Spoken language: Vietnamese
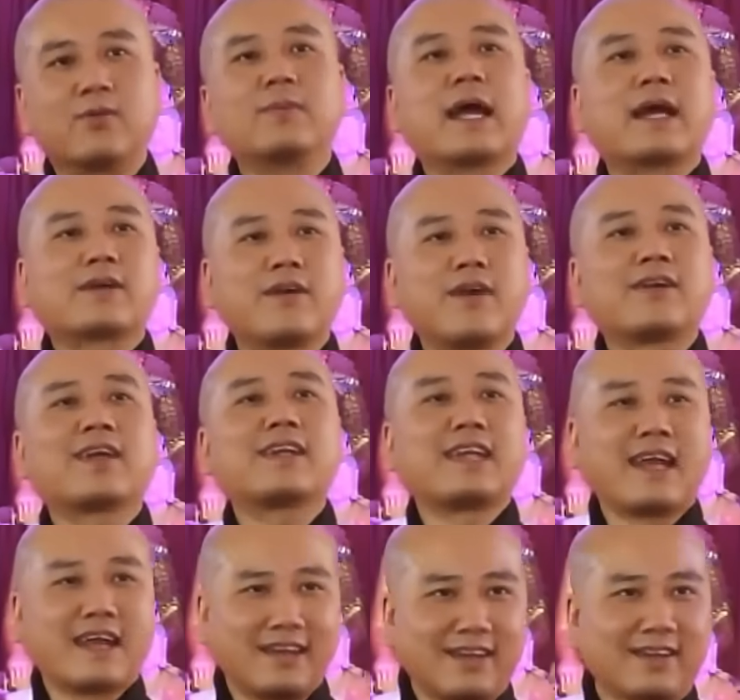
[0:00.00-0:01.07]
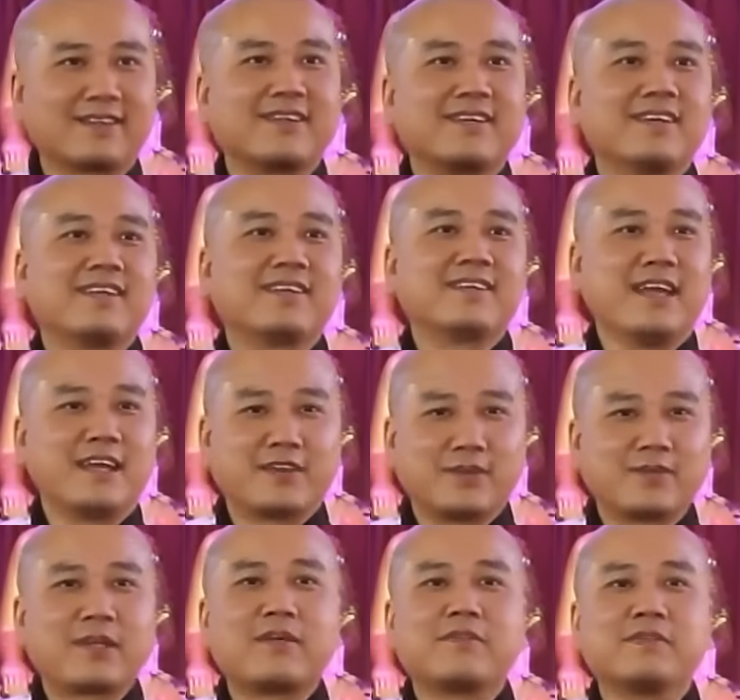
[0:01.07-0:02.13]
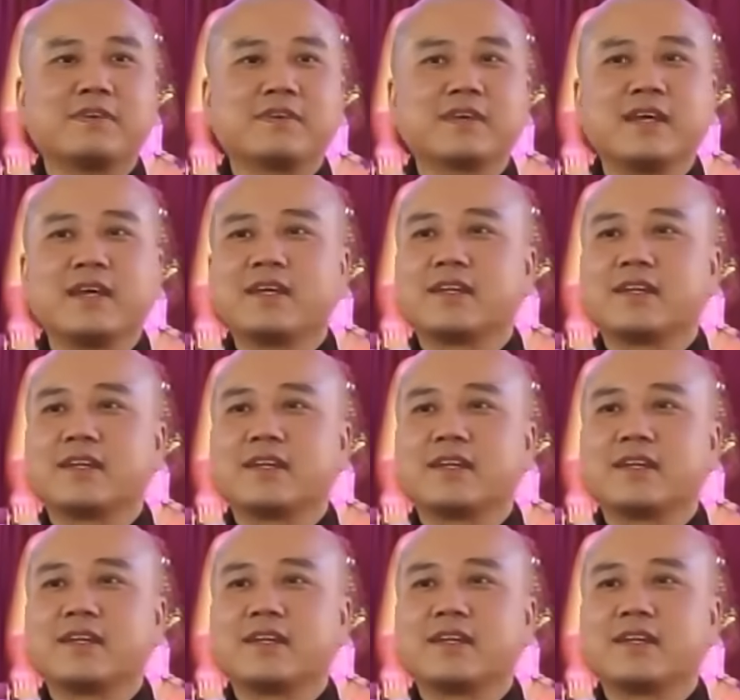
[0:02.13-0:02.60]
cũng đã có cái năng lực để chúng ta vượt.